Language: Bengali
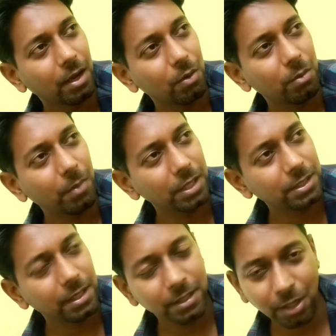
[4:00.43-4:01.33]
কারণ
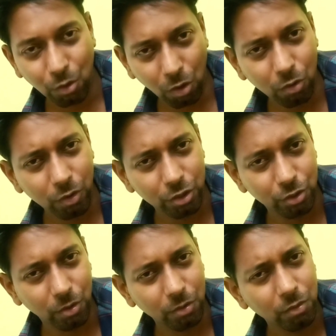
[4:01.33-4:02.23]
মাঝখানে যে কল
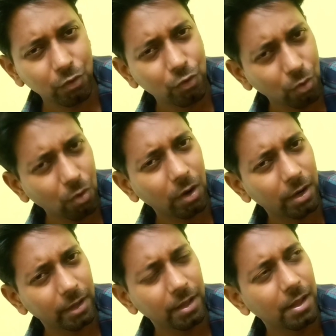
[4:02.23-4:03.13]
হয়েছিল ট্রু
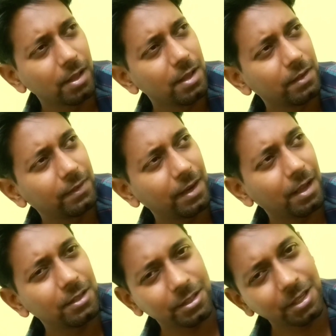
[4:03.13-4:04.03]
কলারে
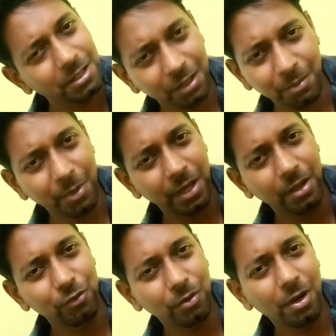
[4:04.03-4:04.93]
স্নেহাল সেটা জানতে পেরে
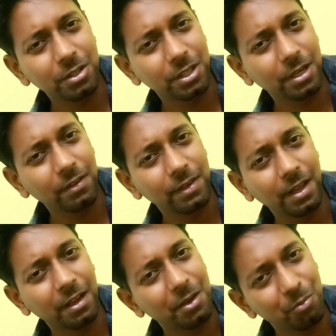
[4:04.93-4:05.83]
গিয়েছিল আর সেটা
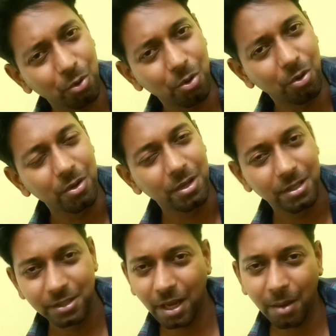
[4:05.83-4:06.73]
স্নেহাকে বলল
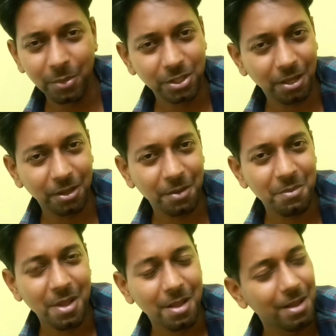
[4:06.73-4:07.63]
যে আমি
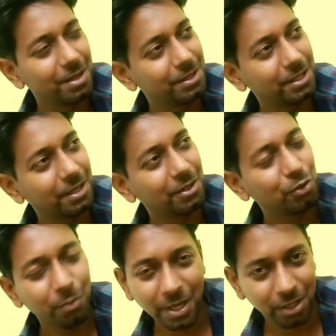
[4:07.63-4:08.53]
জানতাম যে
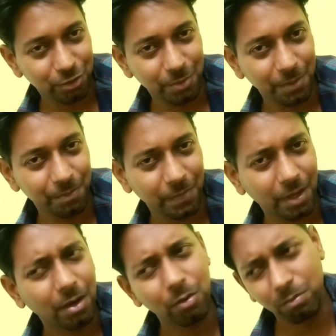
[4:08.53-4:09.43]
তুমি আসবে
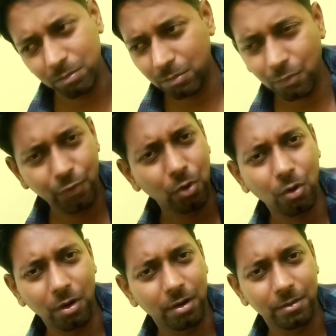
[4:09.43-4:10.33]
কারণ ট্রু
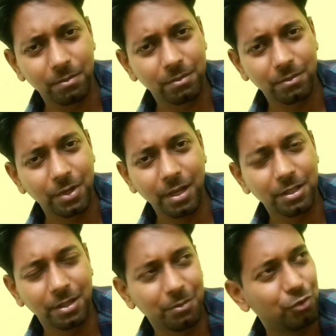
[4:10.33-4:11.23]
কলার ঠিক
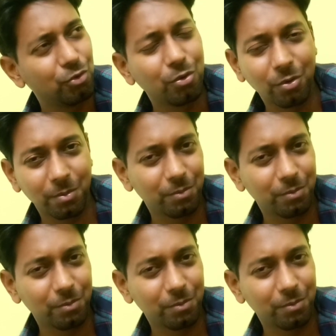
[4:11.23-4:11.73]
আছে যুগ